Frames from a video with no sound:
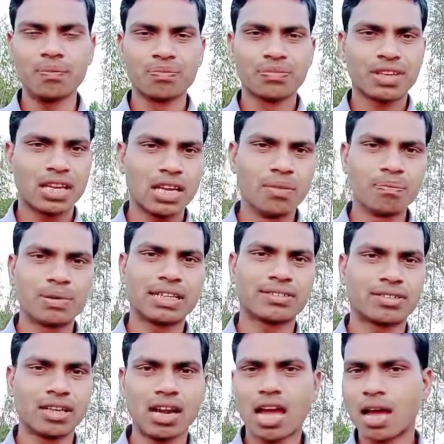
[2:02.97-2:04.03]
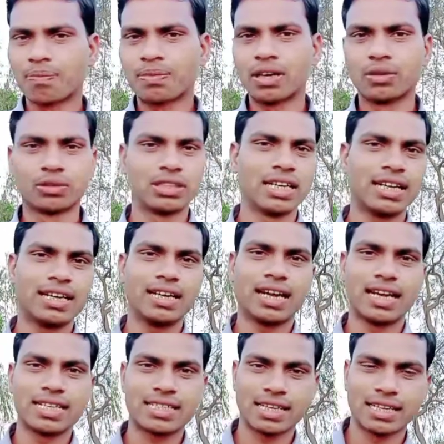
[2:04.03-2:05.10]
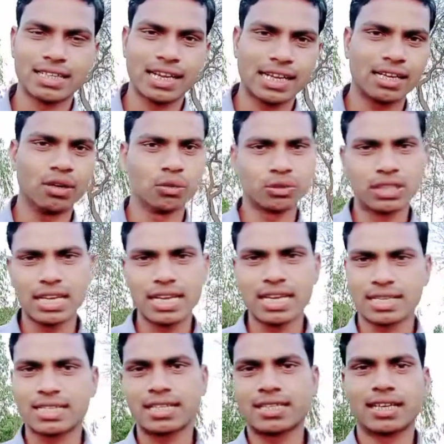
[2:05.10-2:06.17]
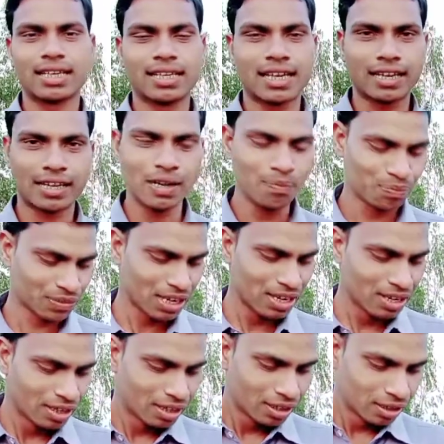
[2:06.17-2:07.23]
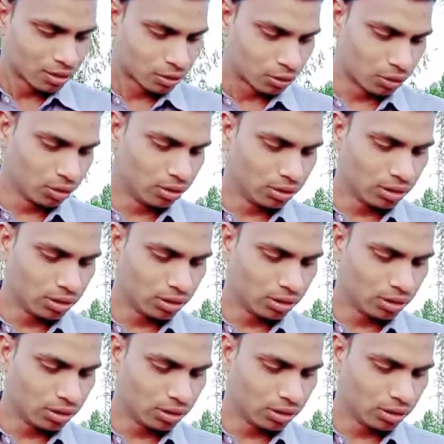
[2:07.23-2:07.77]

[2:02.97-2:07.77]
हैं इम्प्रेशन आपका उतना ही हाई चला जाएगा उतना ही अच्छा चला जाएगा तो